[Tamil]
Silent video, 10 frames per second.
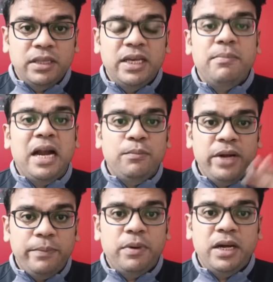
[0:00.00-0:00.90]
வந்து
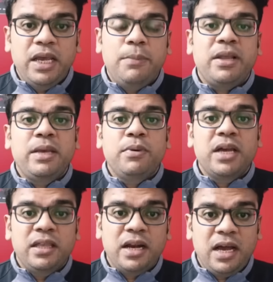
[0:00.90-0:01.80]
மேனிப்புலேட் பண்ணி
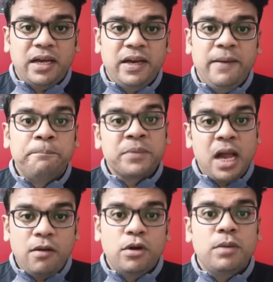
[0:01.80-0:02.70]
பிரதீப்புக்கு எதிராக
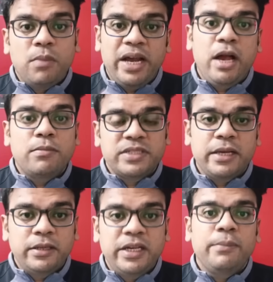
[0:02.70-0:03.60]
அவங்களும் மாயாவும்
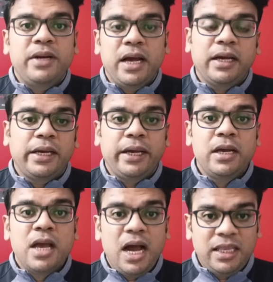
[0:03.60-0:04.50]
சேர்ந்து திட்டமிட்டாங்க
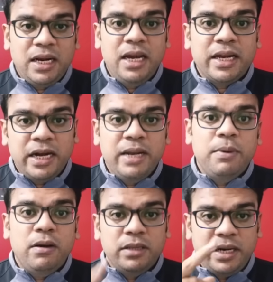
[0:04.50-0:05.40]
அதனால்
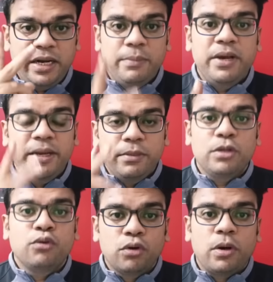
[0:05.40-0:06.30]
கண்டிப்பாக வந்து ரெண்டு பேரையும்
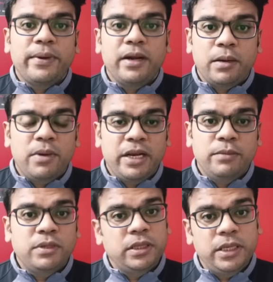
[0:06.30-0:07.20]
வந்து தூக்கணும் அப்படின்ற
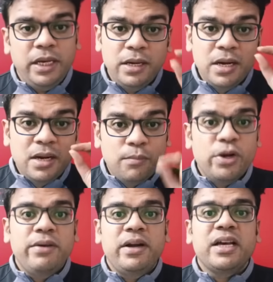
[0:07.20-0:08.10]
மாதிரியும் வந்து
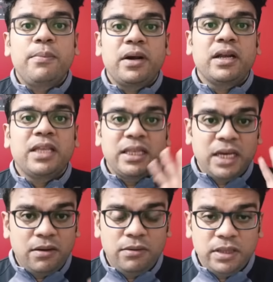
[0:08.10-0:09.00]
முடிவு எடுக்கப்பட்டிருக்குதா
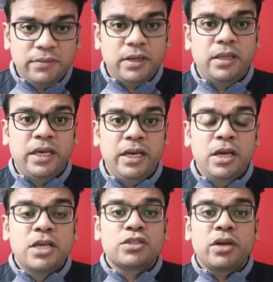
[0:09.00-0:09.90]
தகவல் வந்து வருது
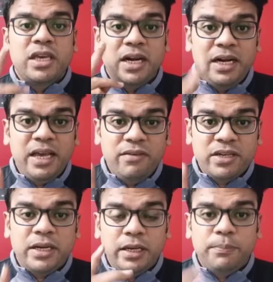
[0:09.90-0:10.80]
ஸோ இரண்டு
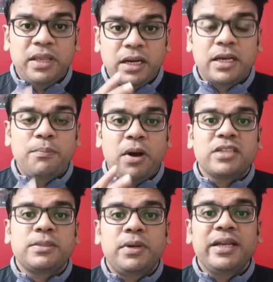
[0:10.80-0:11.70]
எவிக்ஷன் இருப்பதற்கு
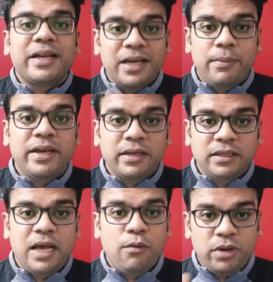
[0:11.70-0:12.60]
பாசிபிள் இருக்குது
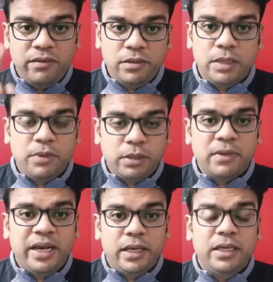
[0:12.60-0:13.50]
அப்படிங்கிறது தான் ஒரு எவிக்ஷன் மட்டும்
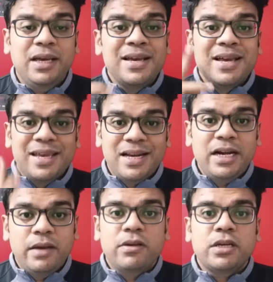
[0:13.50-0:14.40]
கிடையாது
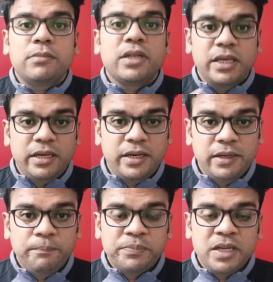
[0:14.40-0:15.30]
இரண்டு எவிக்ஷனும் வந்து
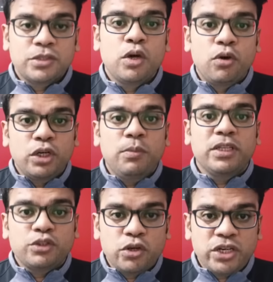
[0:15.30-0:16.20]
இருக்குது ஸோ
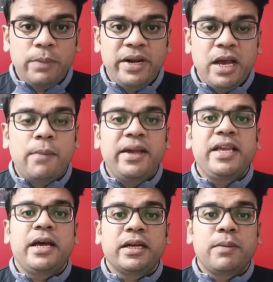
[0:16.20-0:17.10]
ஒட்டுமொத்த சோஷியல் மீடியாவும்
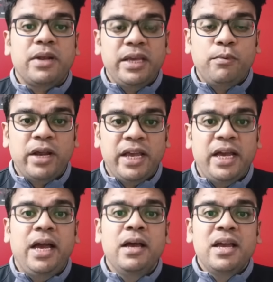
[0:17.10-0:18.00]
அமைதியாக இருக்குது பிரதீப்புடைய
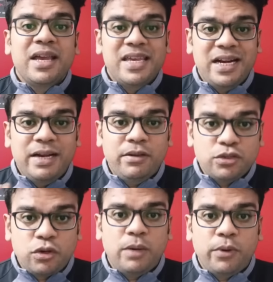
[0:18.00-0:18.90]
என்ன வந்து
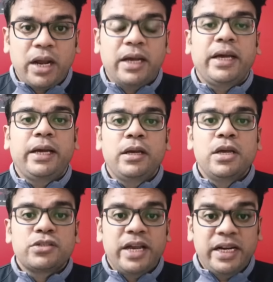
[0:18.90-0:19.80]
சொல்ல போகிறாங்க
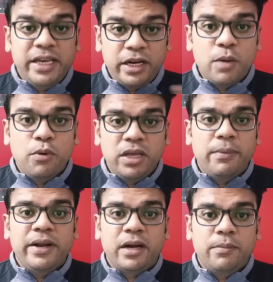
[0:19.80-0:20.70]
ஸோ என்ன இருக்க போகுது
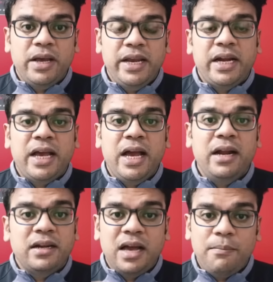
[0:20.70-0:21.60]
அப்படின்ற மாதிரி ஏன்னா
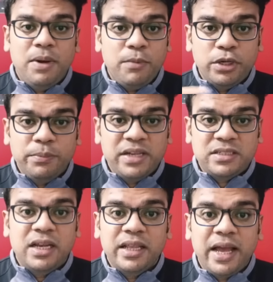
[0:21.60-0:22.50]
நம்ம மட்டும்
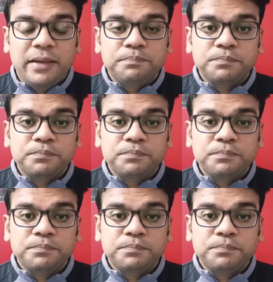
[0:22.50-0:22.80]
பேசலை இதை